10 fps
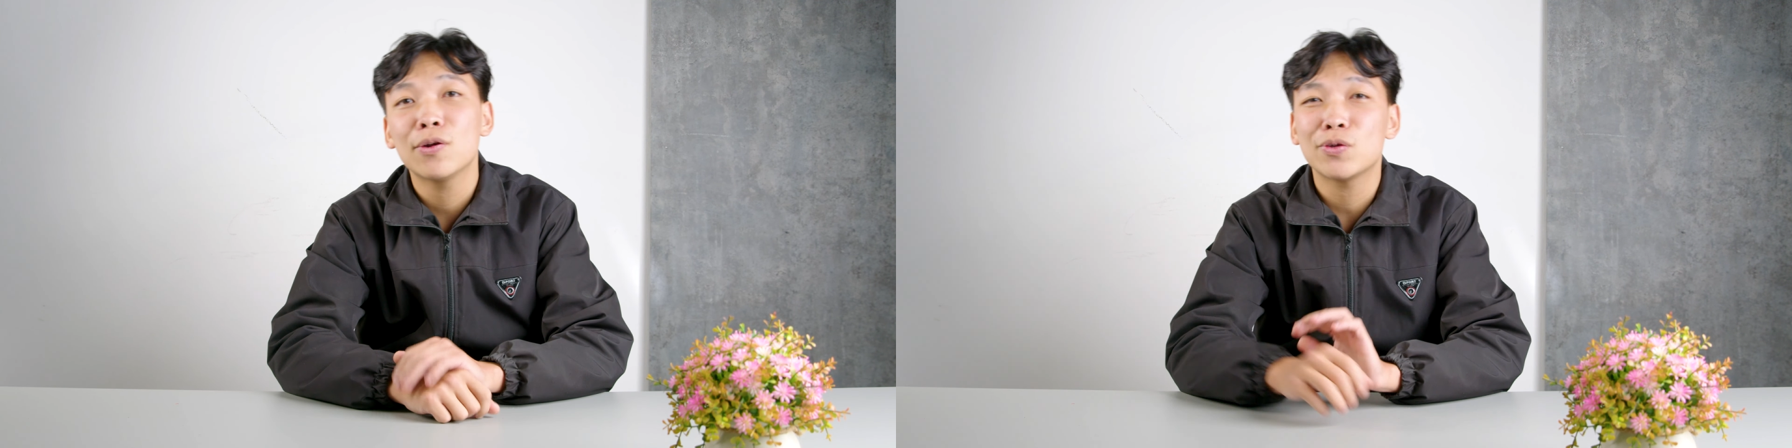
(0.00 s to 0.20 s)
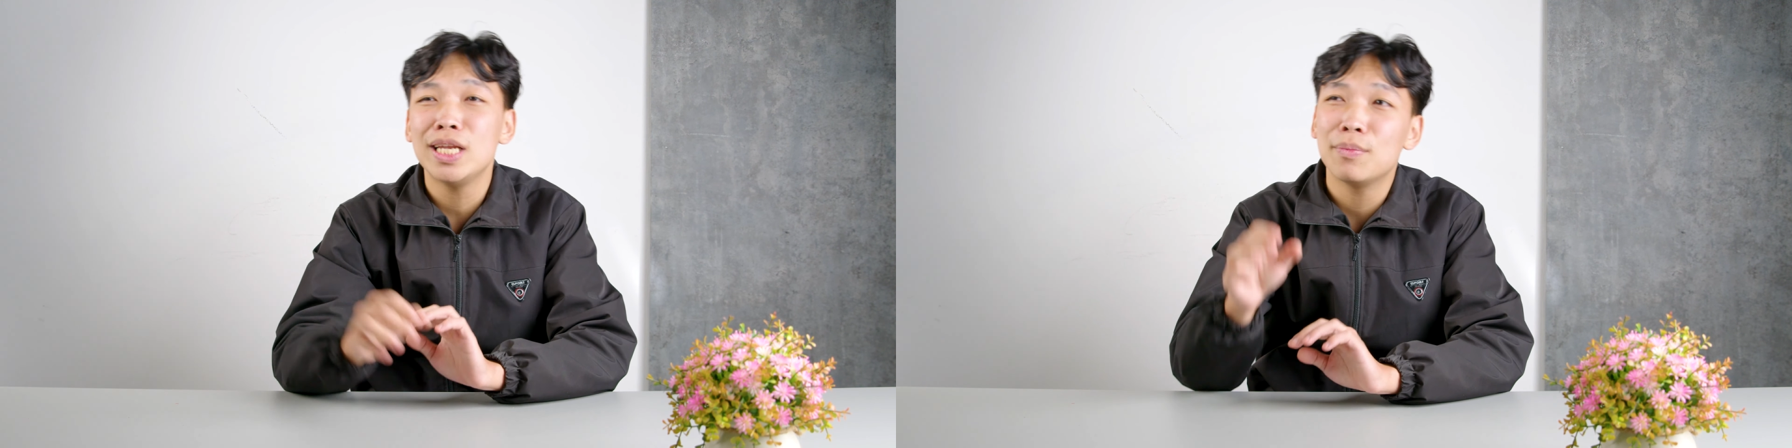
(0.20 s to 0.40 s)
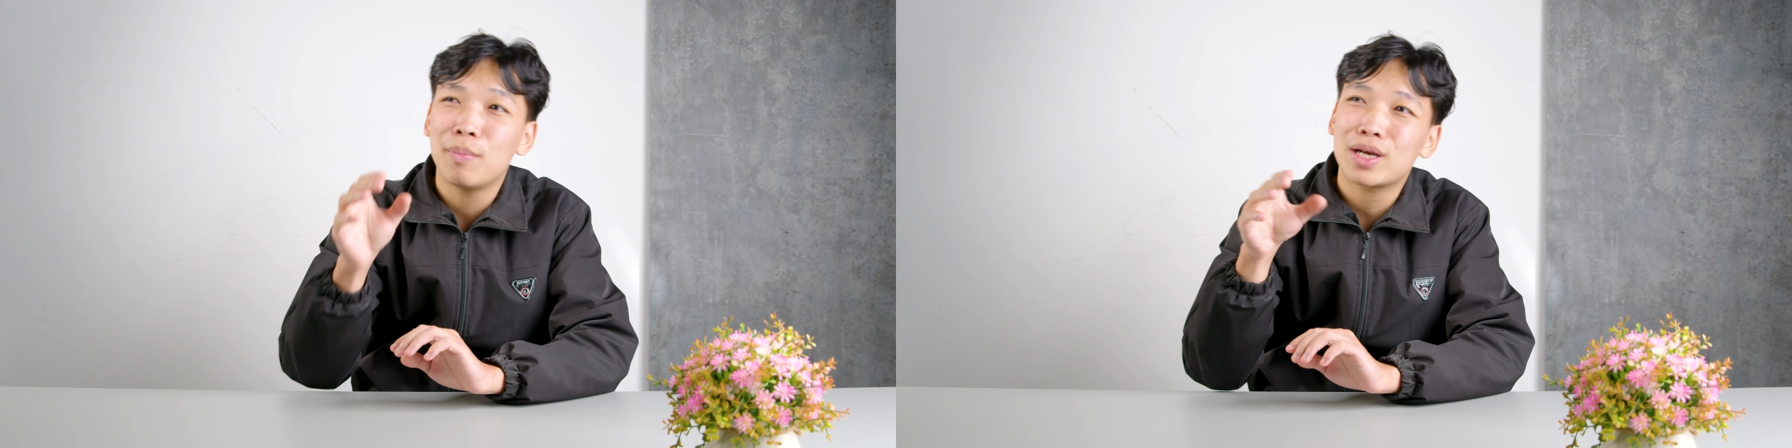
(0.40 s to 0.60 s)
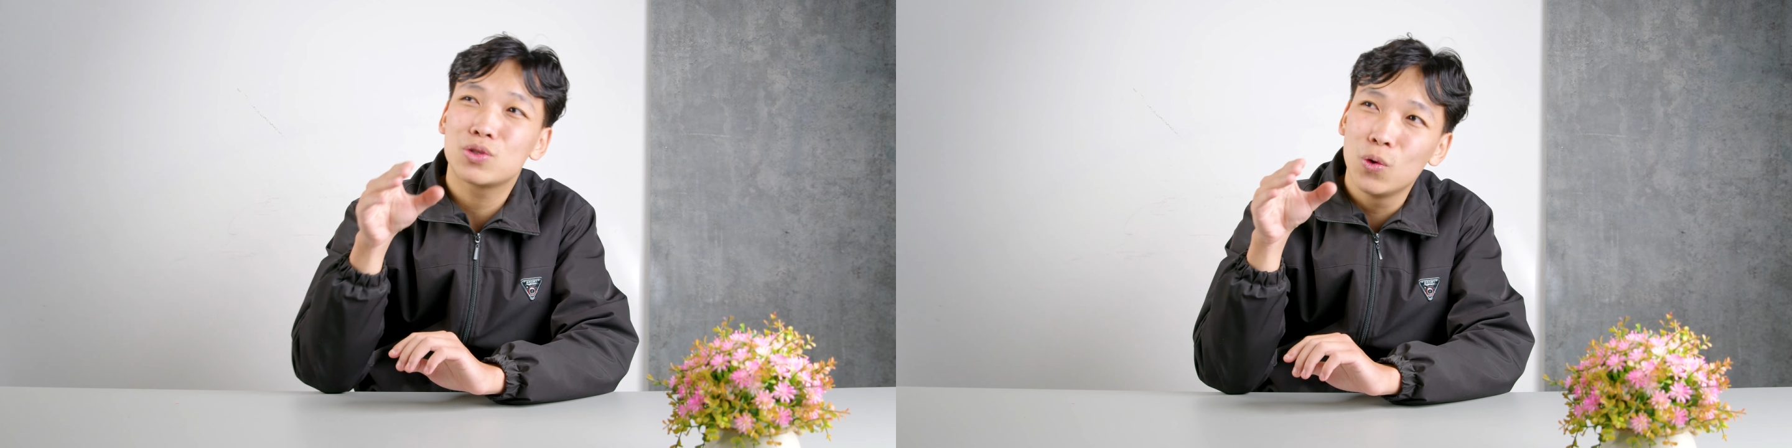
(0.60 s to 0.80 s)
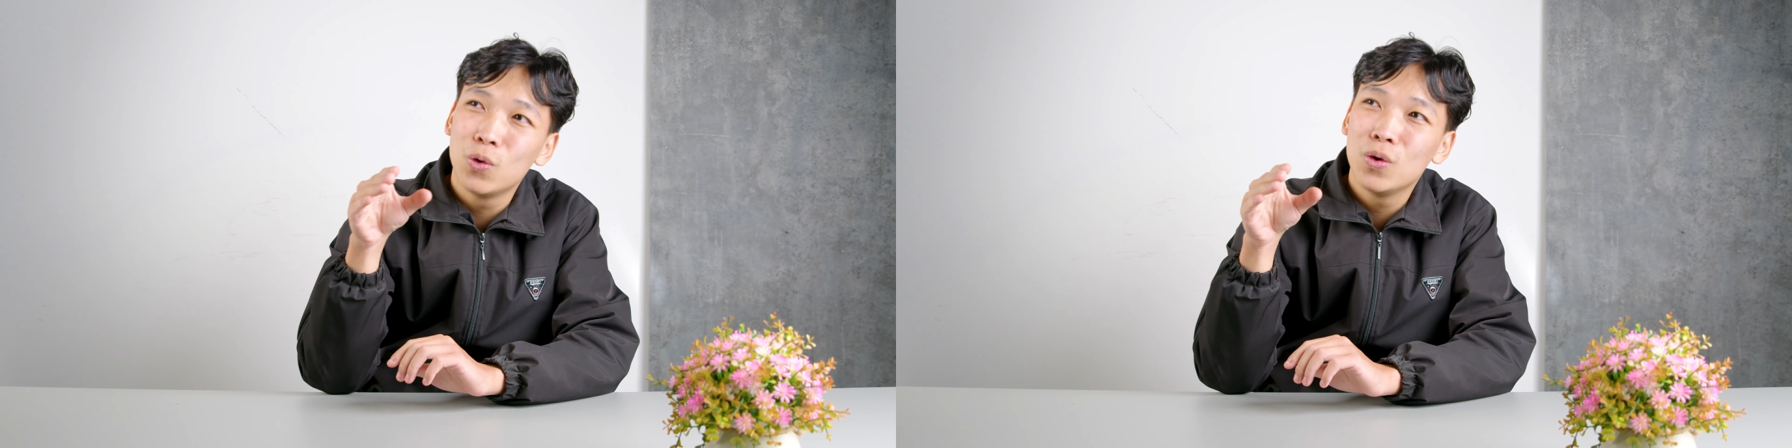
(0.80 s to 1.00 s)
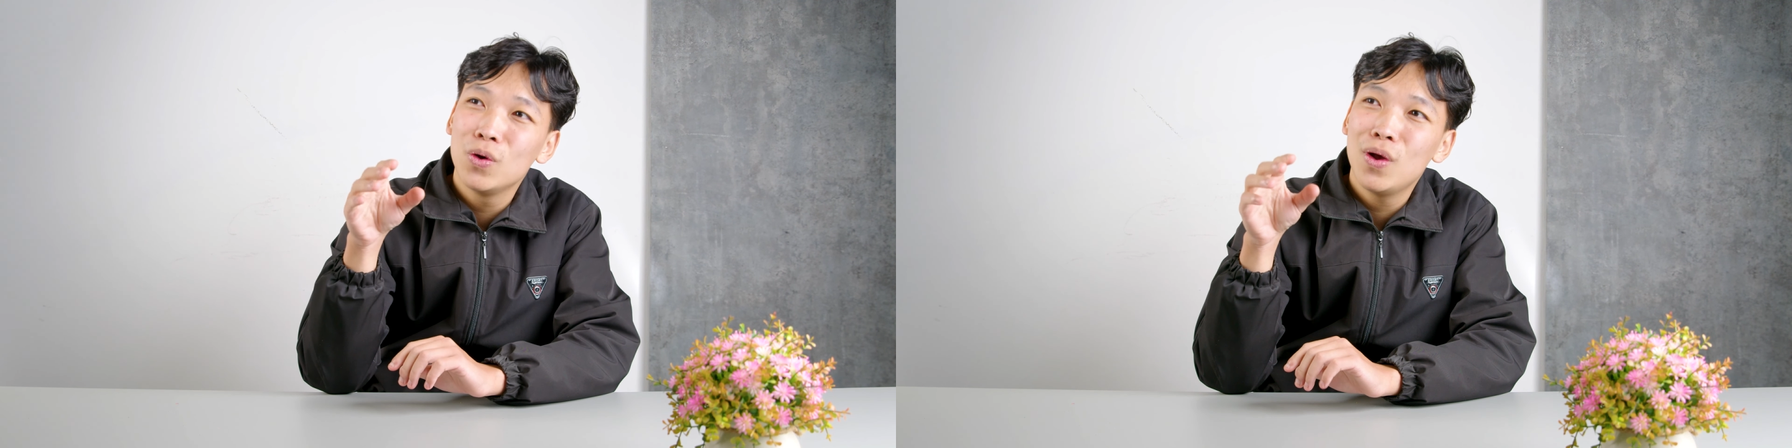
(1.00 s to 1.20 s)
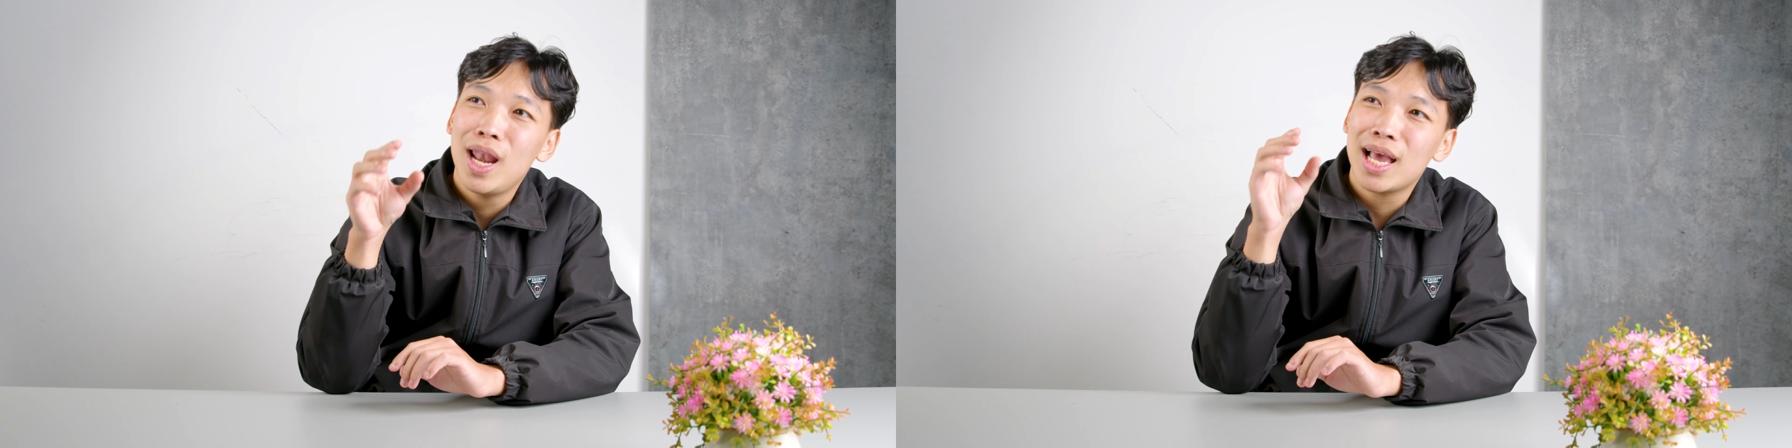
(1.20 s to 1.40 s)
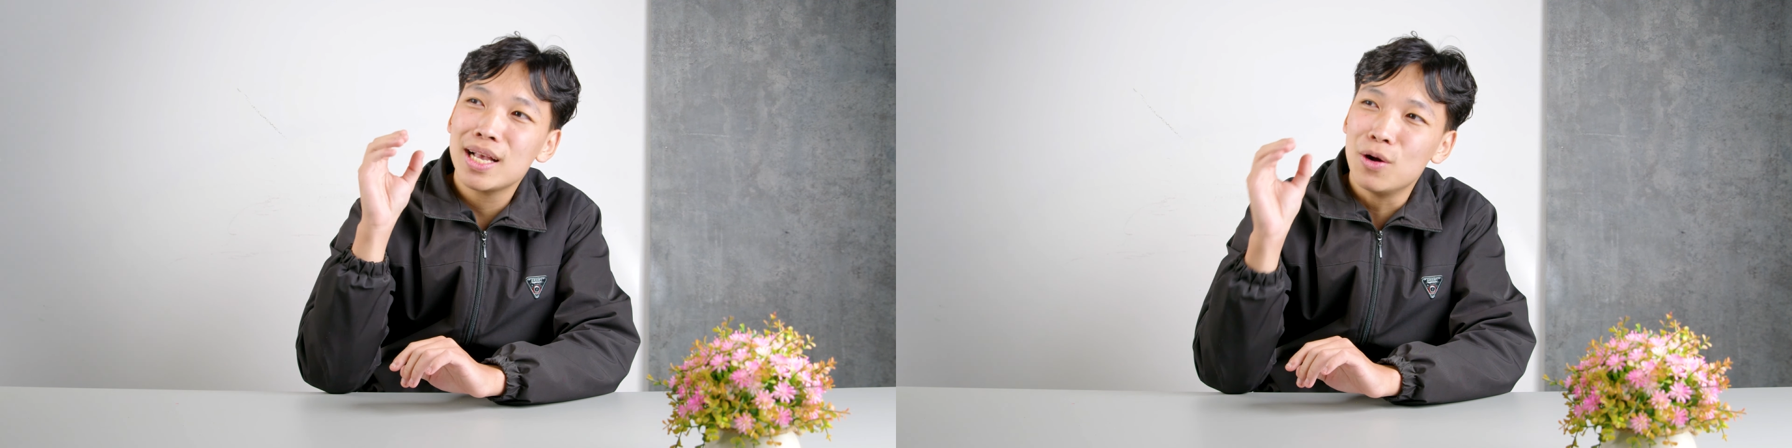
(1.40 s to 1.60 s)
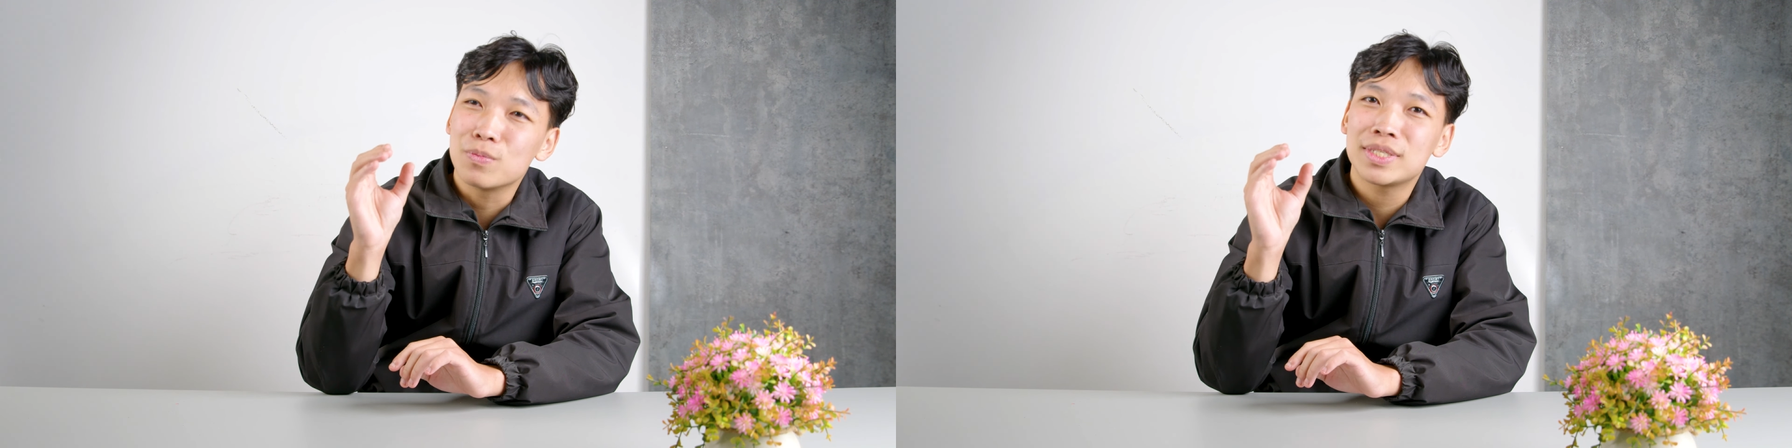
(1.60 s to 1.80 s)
đó chính là mặc dù là cái cổng